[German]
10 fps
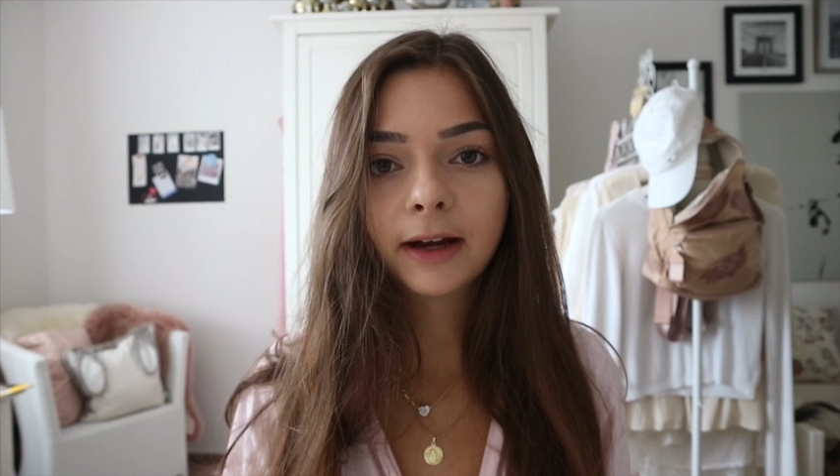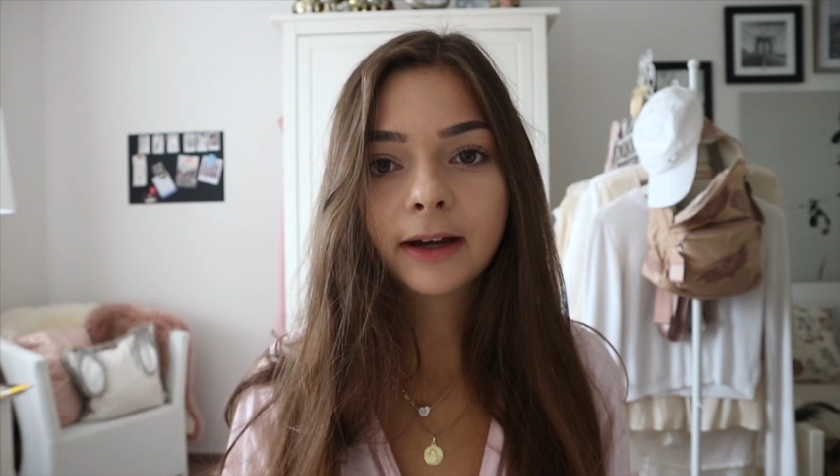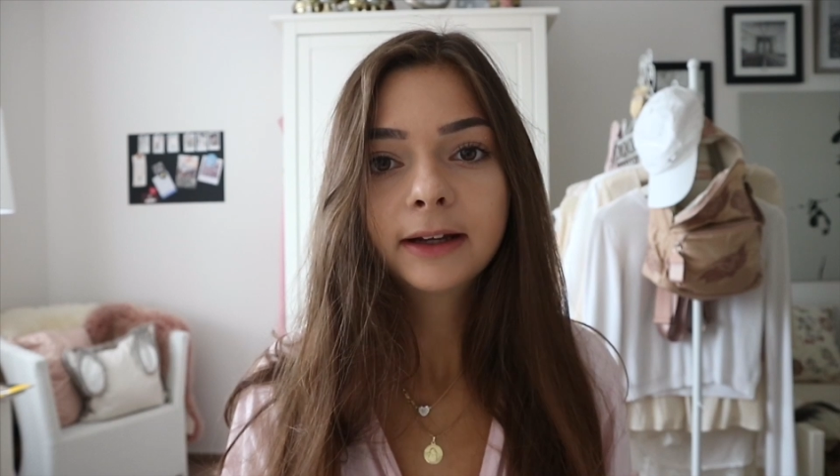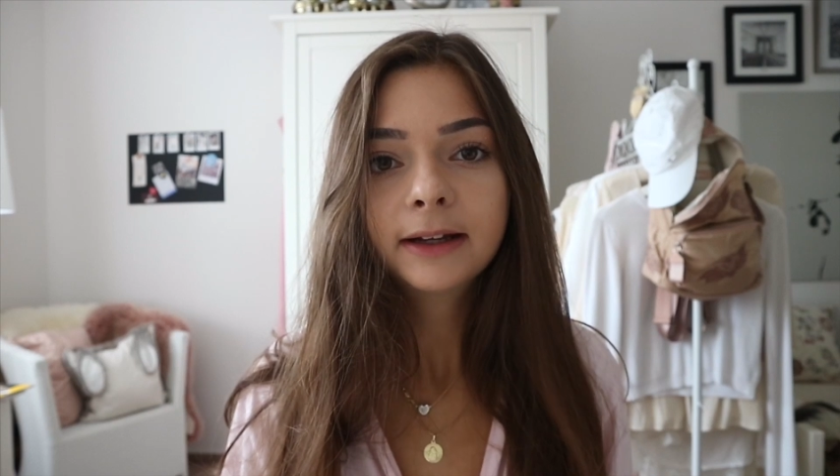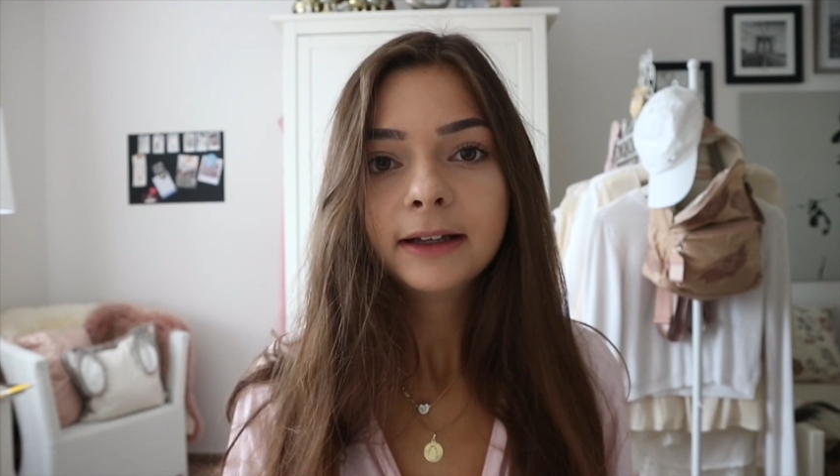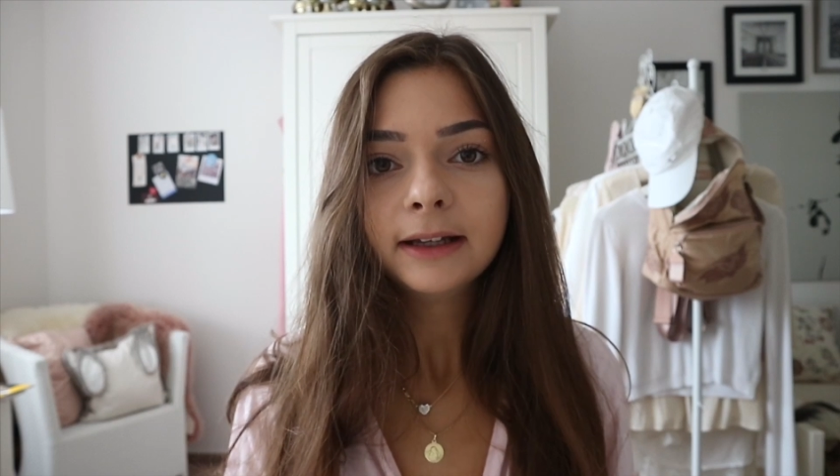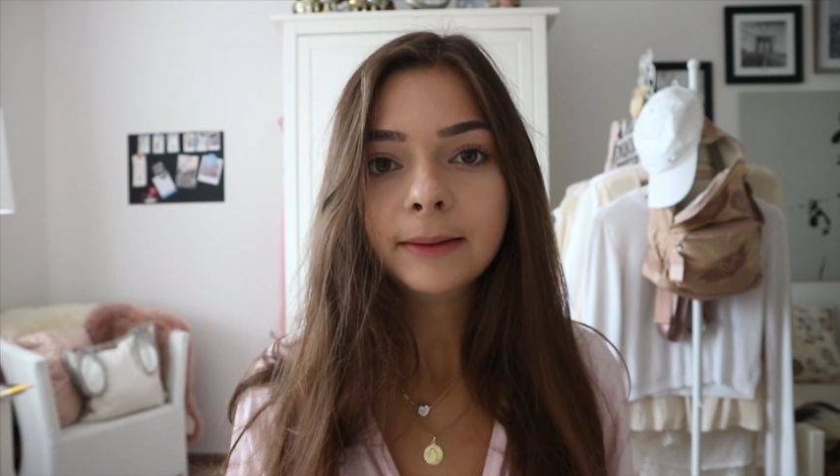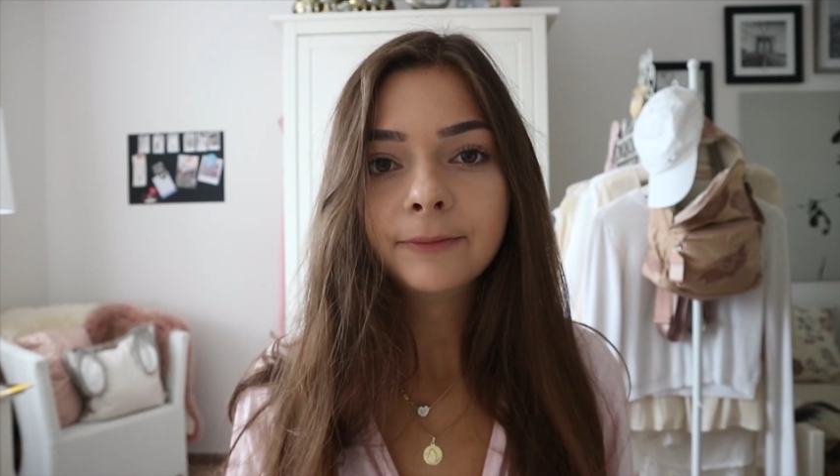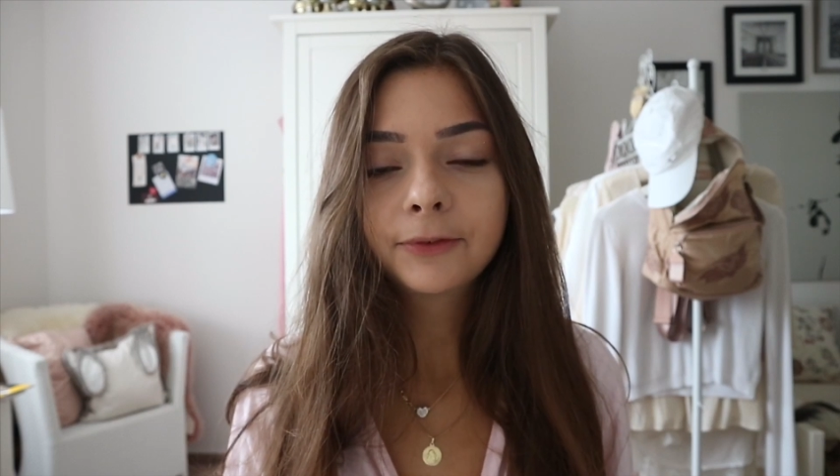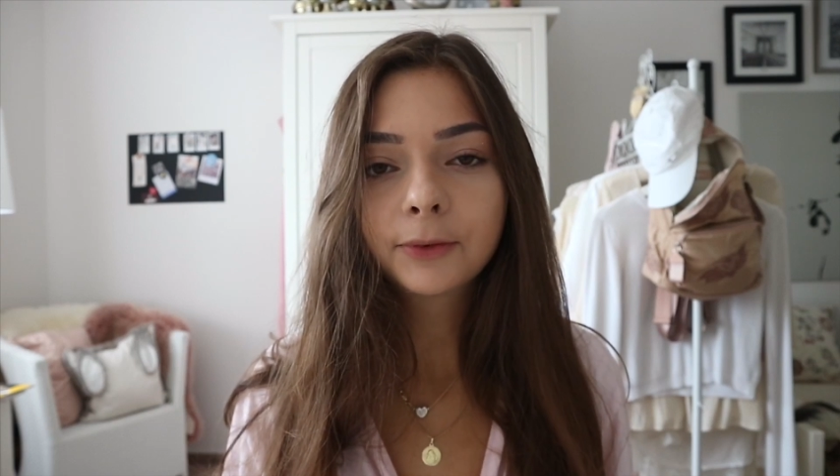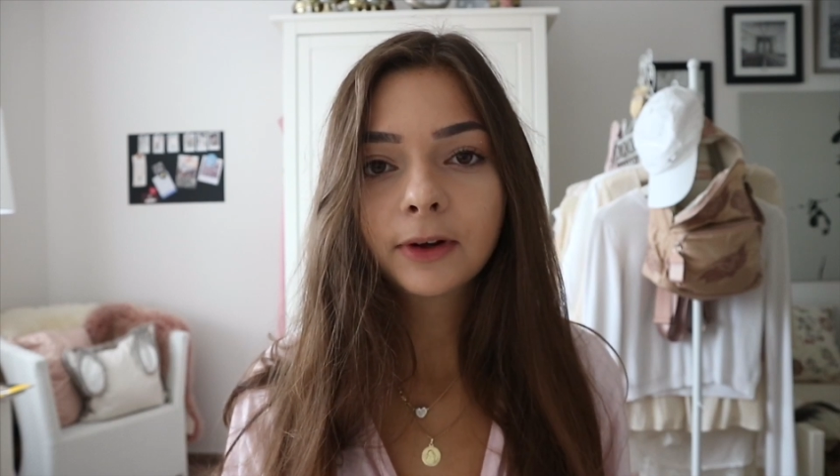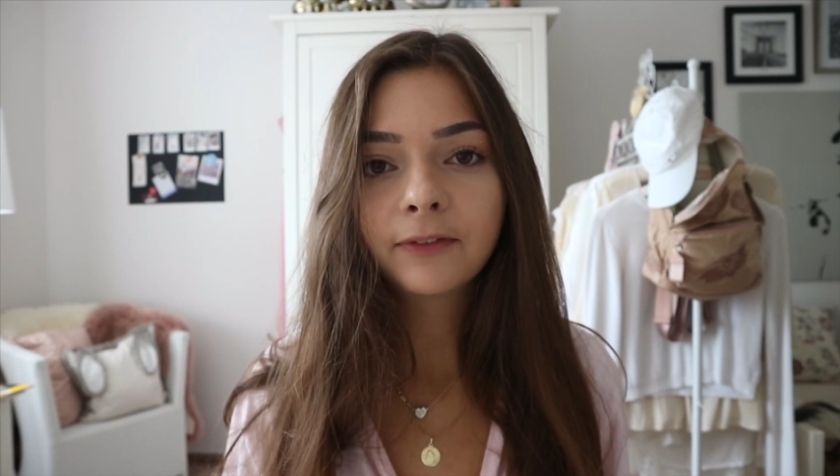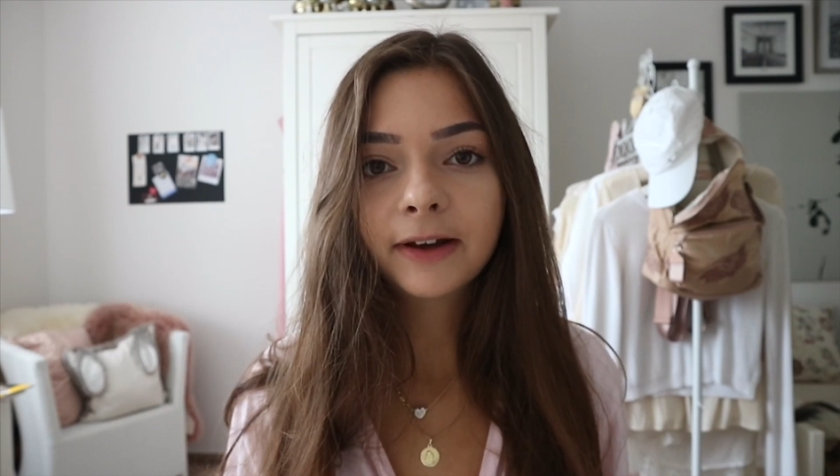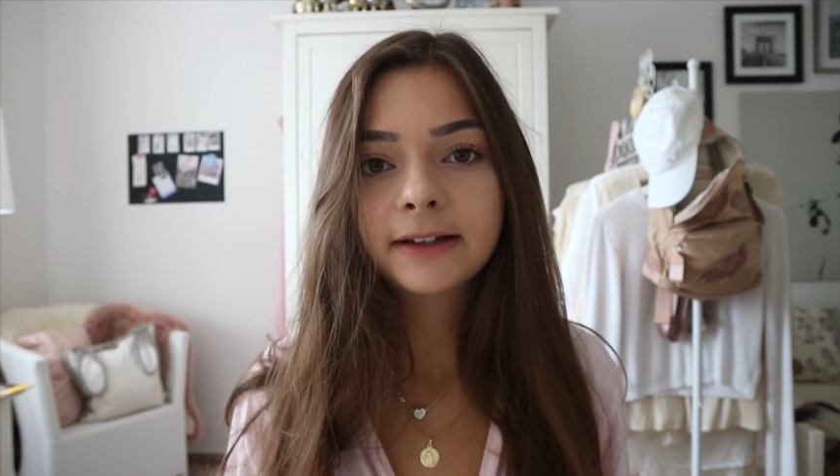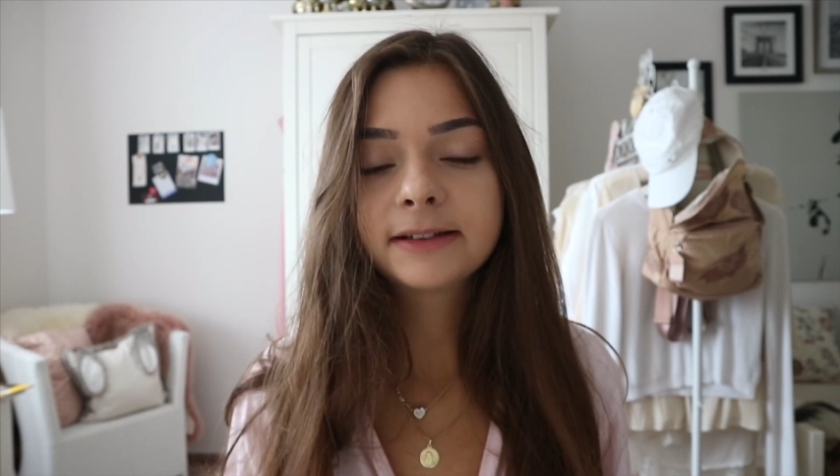wer eben früher
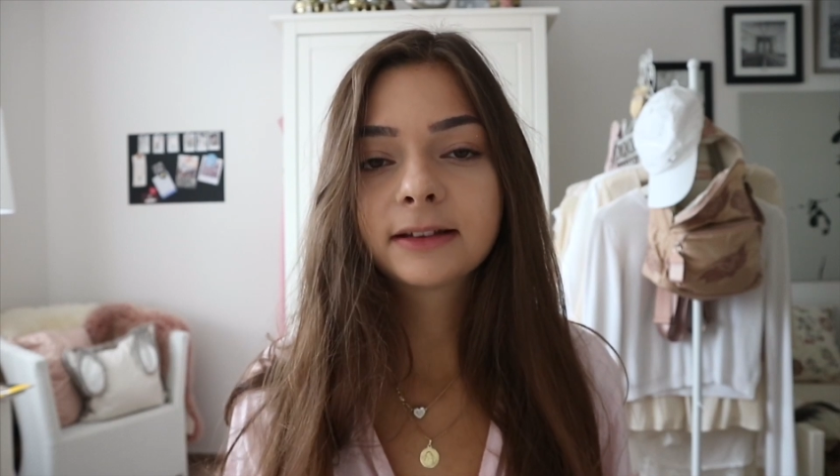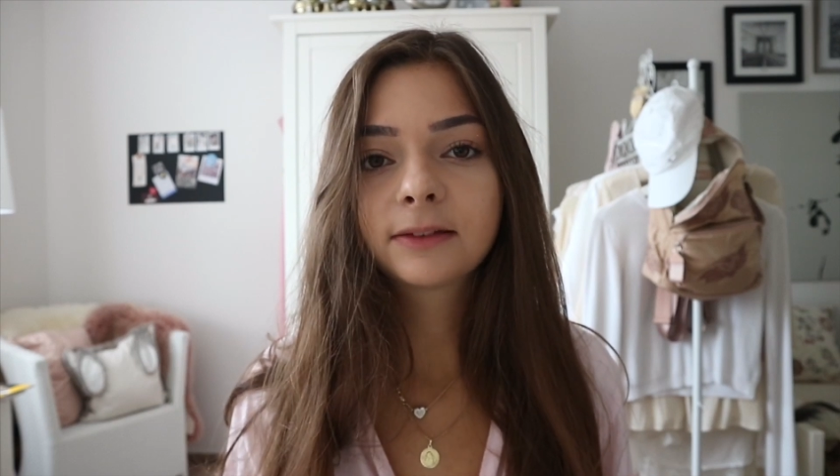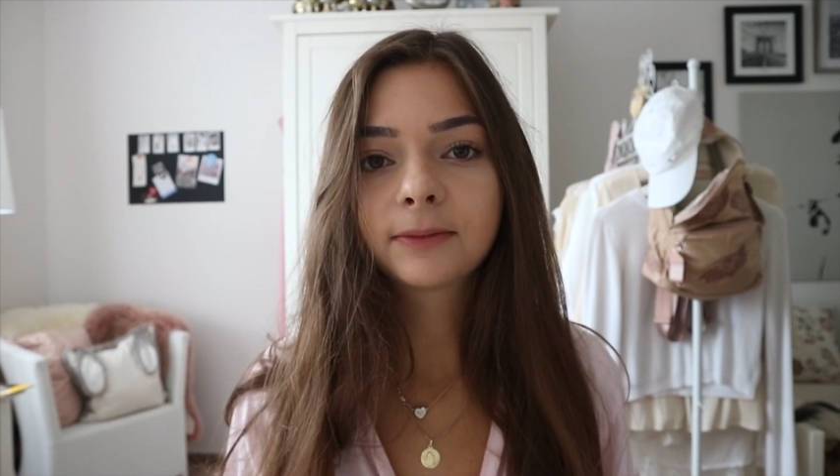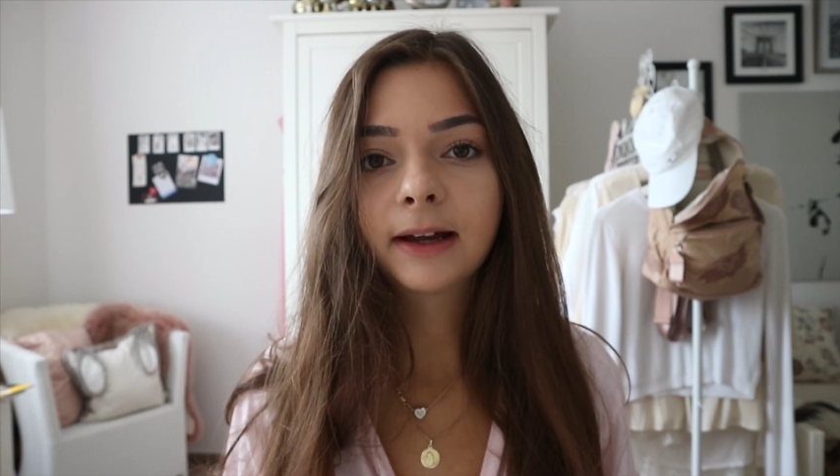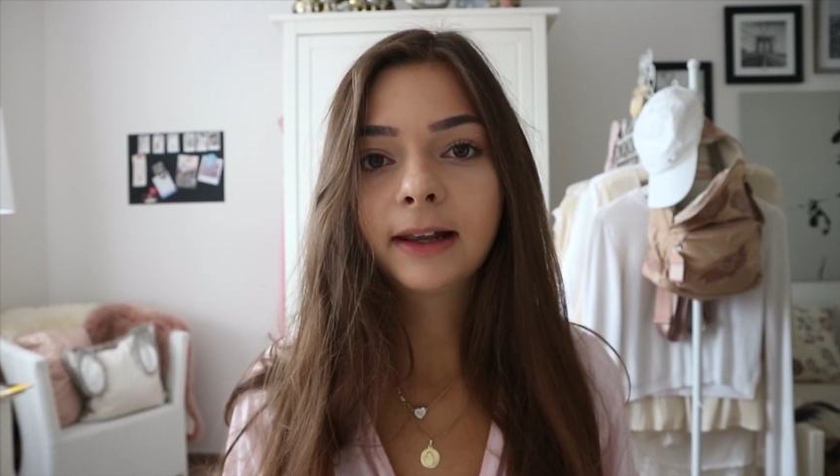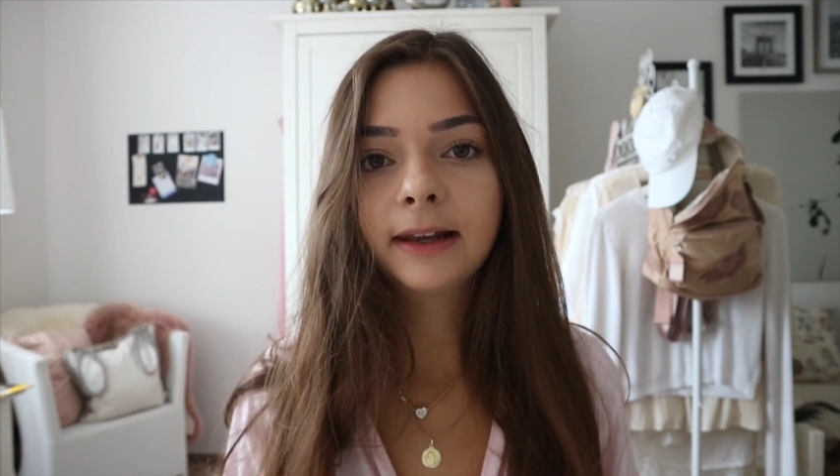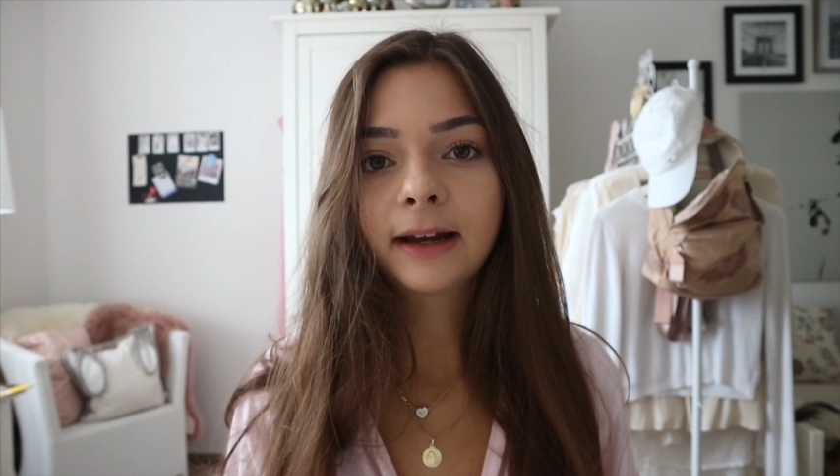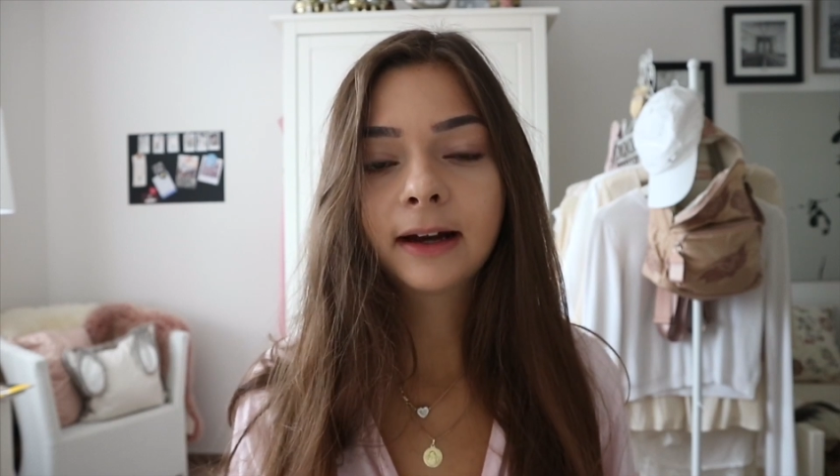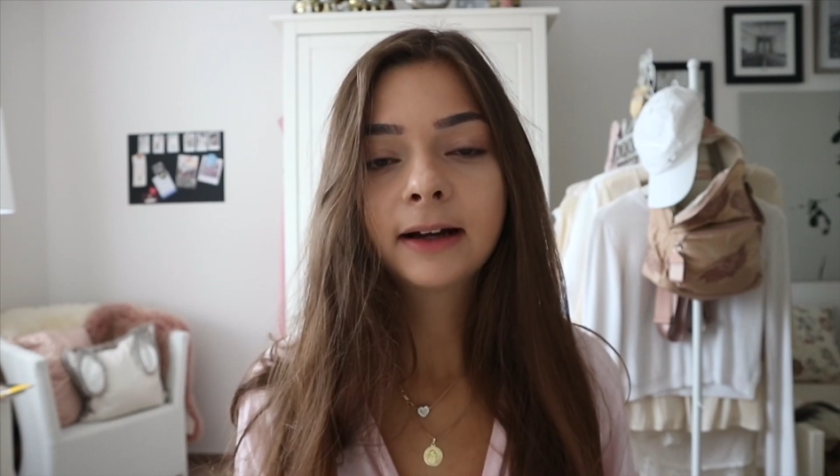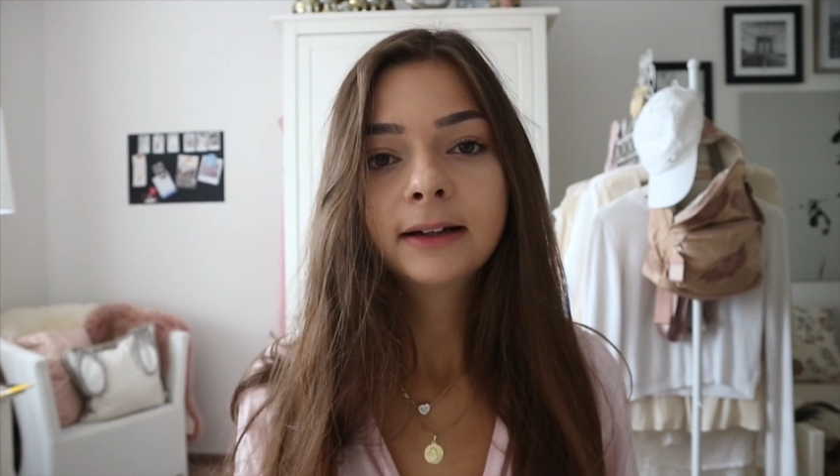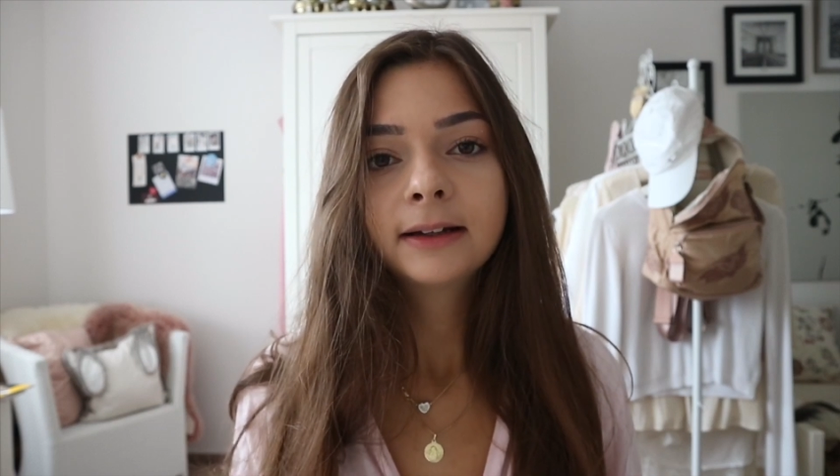fertig ist, weil er